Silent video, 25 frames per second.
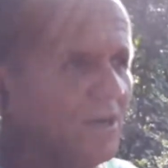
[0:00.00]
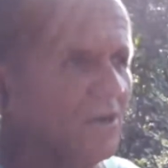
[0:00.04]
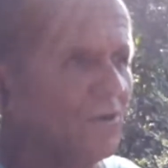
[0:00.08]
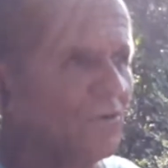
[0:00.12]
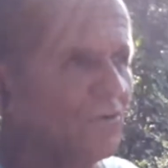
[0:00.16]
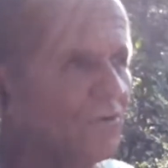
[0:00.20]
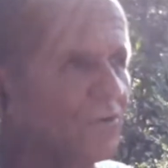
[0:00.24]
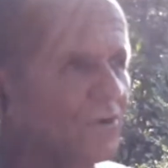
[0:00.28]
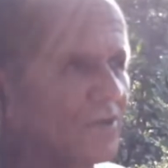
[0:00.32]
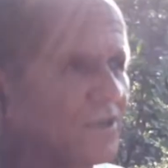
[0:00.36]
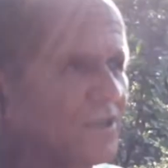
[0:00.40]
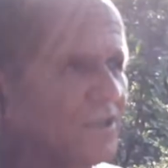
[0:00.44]

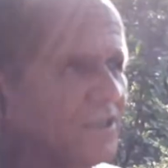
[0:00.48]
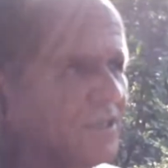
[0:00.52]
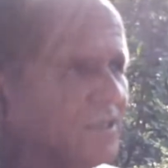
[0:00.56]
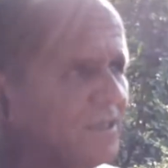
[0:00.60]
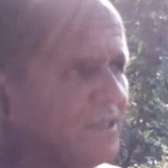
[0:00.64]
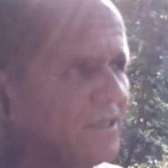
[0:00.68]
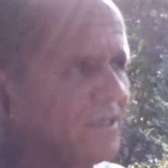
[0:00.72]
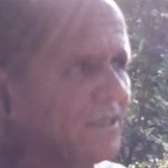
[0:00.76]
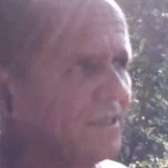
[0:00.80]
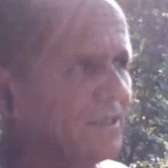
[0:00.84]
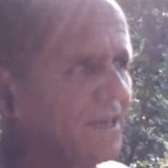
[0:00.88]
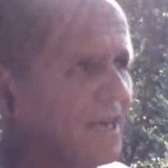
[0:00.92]
o
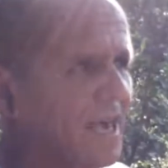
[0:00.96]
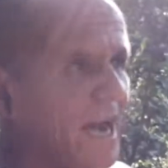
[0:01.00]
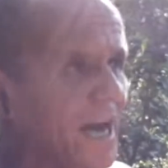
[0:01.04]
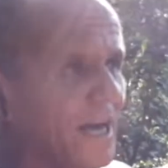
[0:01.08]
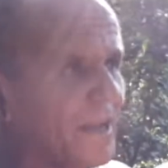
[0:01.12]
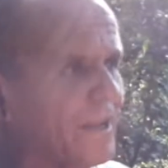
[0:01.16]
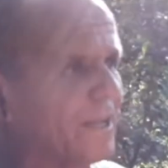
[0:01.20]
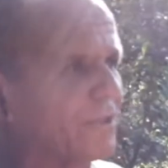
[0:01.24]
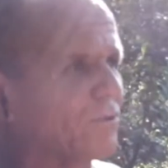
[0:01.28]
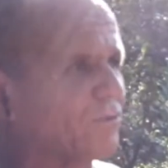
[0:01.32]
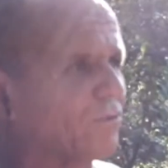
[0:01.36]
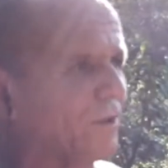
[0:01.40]
que é a
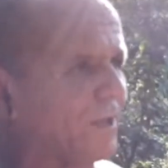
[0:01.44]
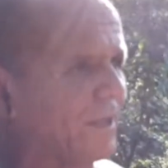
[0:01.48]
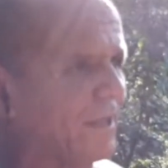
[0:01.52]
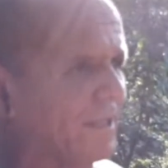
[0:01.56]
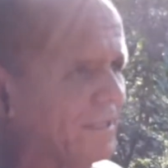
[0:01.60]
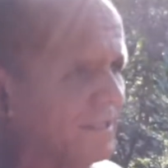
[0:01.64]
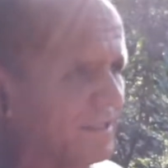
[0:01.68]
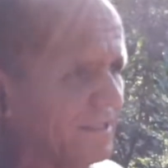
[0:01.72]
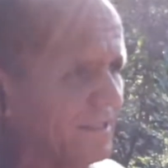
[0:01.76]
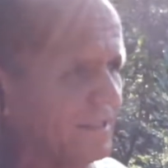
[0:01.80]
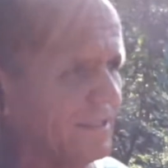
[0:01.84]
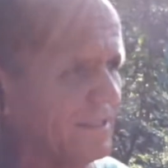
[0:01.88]

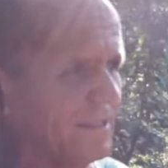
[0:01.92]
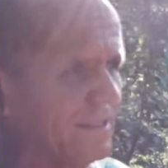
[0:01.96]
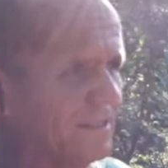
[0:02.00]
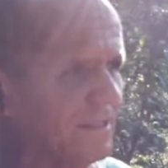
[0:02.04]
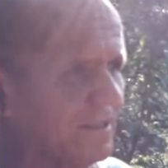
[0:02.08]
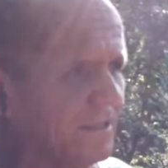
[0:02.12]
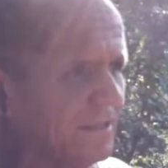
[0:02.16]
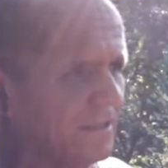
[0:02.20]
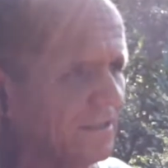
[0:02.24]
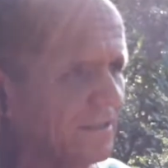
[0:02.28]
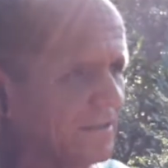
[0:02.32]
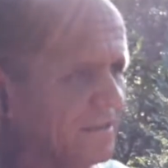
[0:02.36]
natureza,
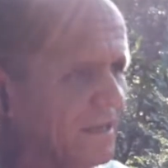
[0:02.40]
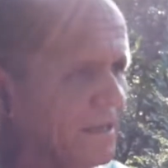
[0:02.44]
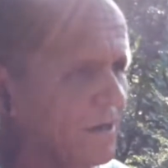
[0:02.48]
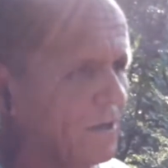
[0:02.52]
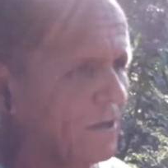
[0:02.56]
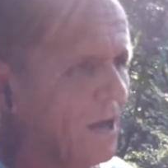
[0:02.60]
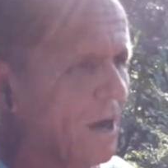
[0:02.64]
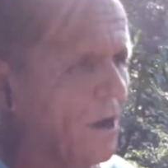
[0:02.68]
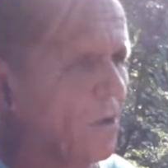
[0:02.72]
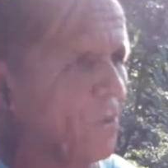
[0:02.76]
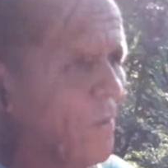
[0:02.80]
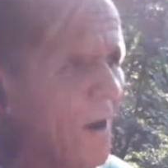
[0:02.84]

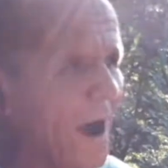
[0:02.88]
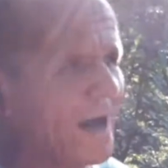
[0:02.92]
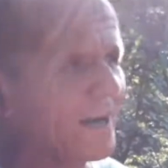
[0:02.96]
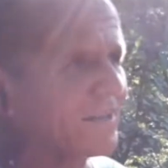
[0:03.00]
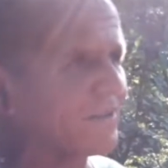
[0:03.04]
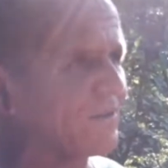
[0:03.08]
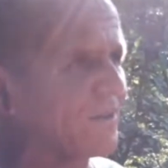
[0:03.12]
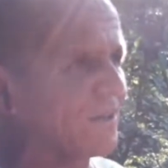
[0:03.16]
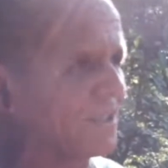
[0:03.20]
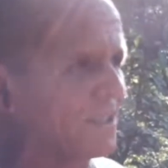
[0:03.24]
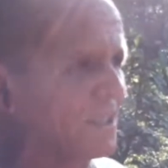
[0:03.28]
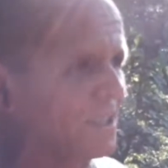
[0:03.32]
o ar
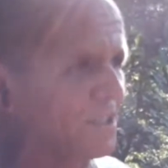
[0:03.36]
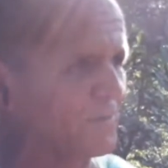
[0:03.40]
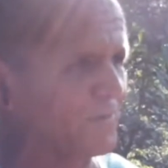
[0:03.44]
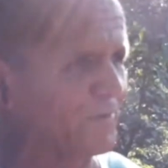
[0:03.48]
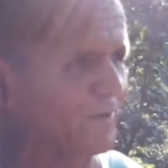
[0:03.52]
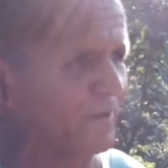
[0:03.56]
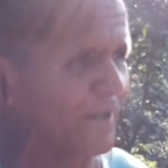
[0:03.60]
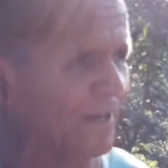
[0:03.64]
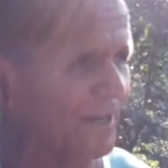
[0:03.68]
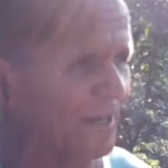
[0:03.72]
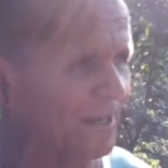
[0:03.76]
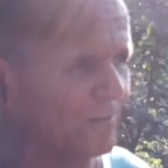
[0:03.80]
que nós
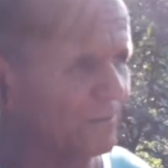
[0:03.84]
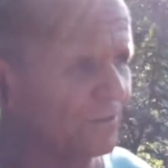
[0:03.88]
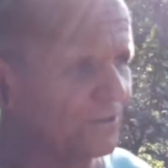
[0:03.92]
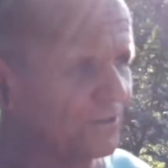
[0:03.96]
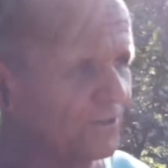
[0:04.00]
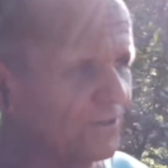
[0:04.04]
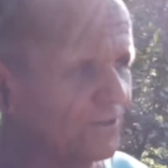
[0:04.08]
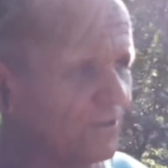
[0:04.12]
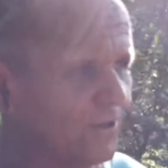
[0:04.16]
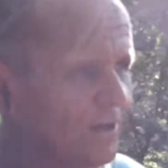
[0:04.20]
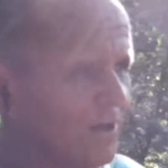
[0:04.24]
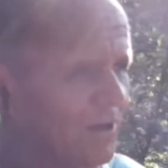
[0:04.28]

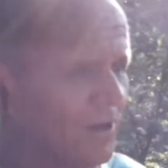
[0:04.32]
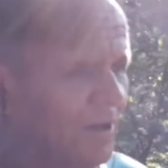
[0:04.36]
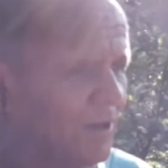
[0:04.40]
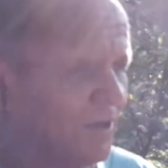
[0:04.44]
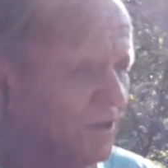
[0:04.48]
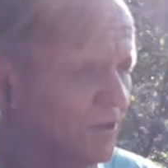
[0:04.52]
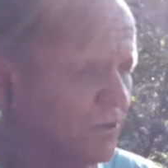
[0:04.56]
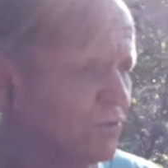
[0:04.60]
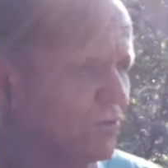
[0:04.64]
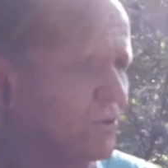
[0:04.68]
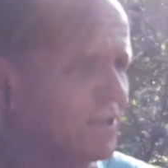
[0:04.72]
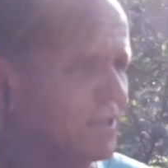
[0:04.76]
respiramos
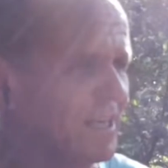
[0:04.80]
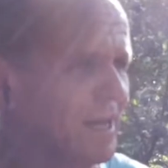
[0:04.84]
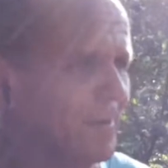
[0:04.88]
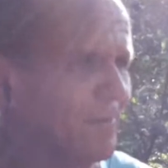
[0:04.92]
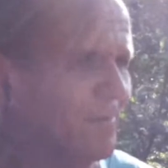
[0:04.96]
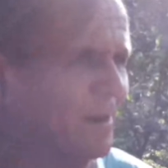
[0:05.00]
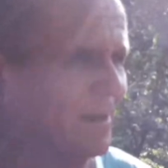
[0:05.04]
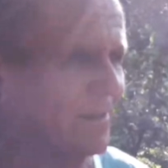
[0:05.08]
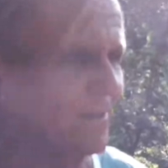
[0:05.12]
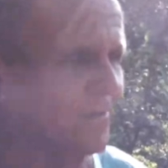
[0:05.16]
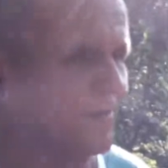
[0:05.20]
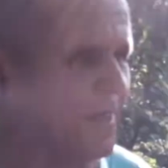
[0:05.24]
e o que é
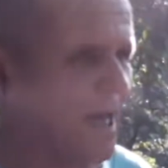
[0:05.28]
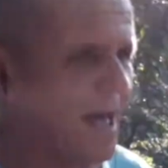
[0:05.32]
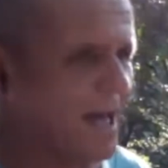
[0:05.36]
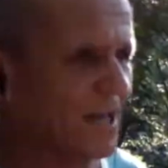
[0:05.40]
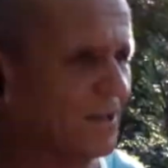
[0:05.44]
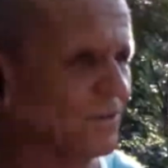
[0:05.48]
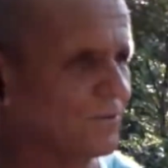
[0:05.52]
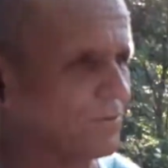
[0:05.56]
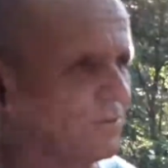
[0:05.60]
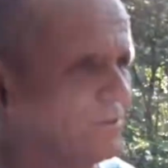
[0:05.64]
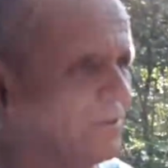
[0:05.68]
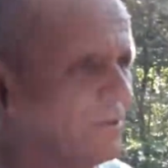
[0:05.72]

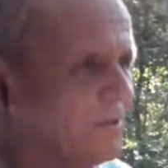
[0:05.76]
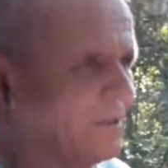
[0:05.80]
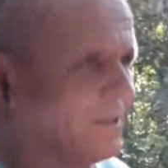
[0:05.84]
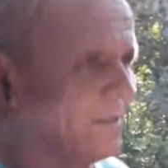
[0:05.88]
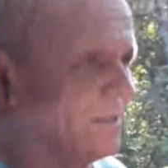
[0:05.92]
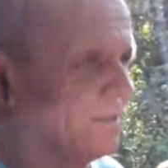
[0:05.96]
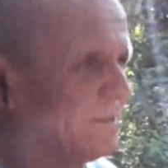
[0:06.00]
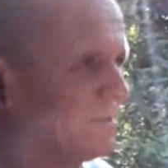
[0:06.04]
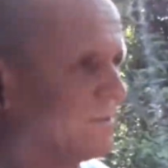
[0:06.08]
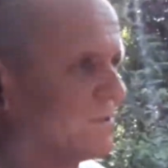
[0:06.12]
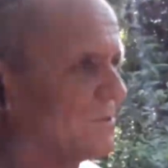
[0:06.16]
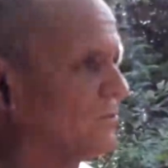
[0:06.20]
plantado
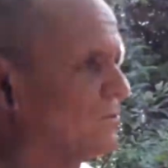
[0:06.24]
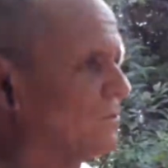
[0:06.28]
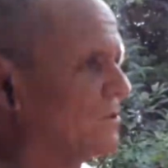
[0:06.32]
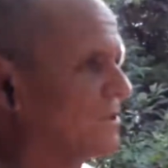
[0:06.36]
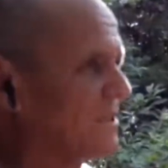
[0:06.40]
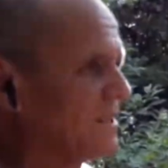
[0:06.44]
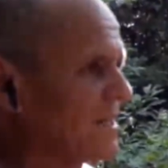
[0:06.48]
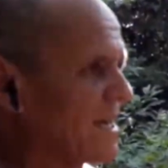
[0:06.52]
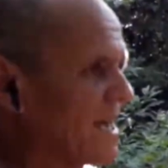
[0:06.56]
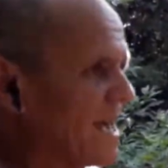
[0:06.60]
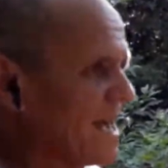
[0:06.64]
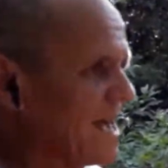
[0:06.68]
e o
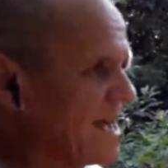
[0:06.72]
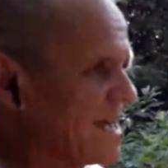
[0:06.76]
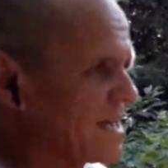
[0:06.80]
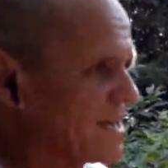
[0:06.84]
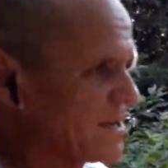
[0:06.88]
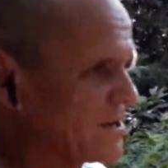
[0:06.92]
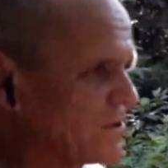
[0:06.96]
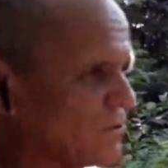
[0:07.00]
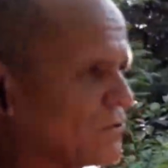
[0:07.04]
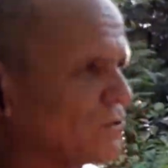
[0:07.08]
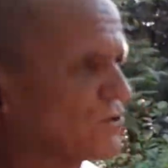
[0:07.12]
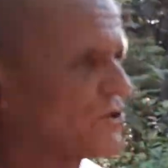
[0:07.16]
que é
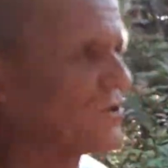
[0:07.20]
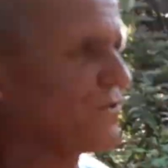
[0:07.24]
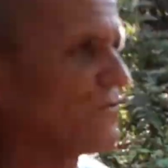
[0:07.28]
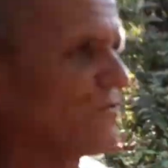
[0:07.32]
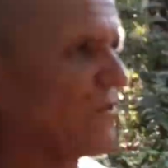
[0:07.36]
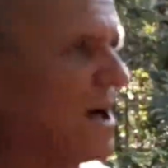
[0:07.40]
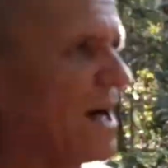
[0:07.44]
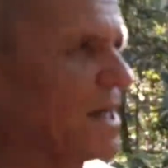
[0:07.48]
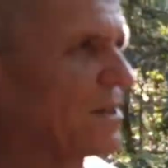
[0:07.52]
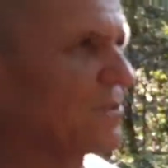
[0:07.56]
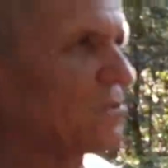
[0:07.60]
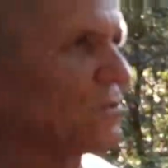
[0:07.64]

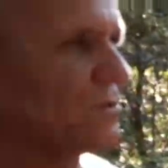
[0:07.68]
cultivado.